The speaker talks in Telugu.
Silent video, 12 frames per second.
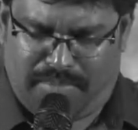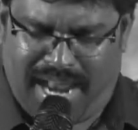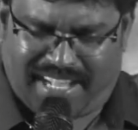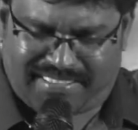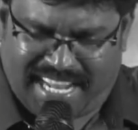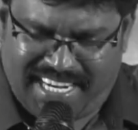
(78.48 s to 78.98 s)

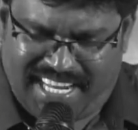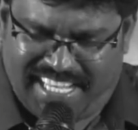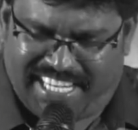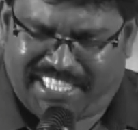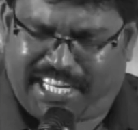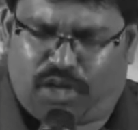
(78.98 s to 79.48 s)
నా తండ్రి
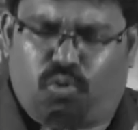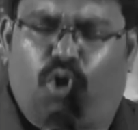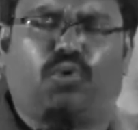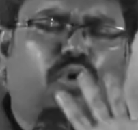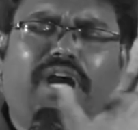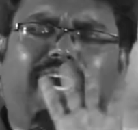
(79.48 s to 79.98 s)
ఇంత
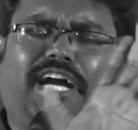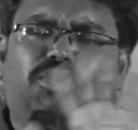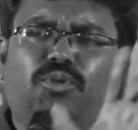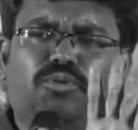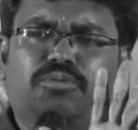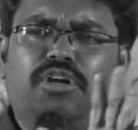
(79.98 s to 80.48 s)
కొడుకుగా
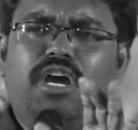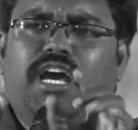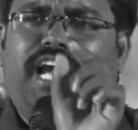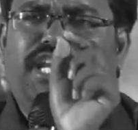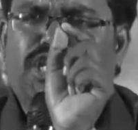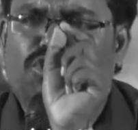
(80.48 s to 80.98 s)
కాదు
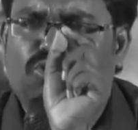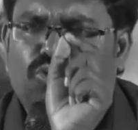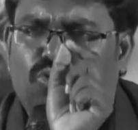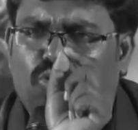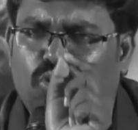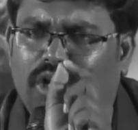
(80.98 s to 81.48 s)
కనీసం
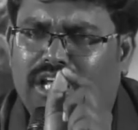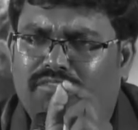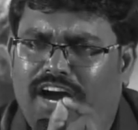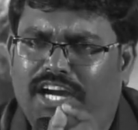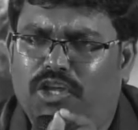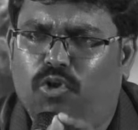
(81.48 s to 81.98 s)

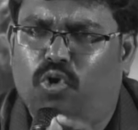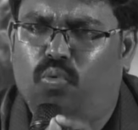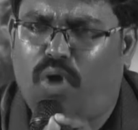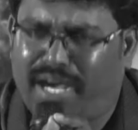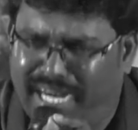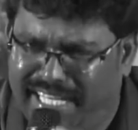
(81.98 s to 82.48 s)
కూలివాడిలో
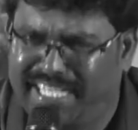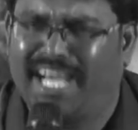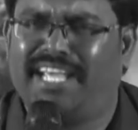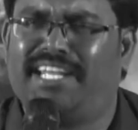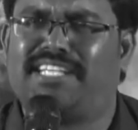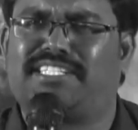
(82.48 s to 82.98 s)

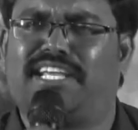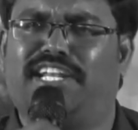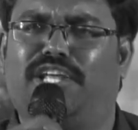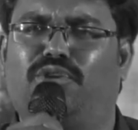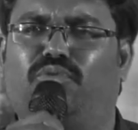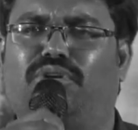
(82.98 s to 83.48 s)
ఒకడిగానైనా సరే నేను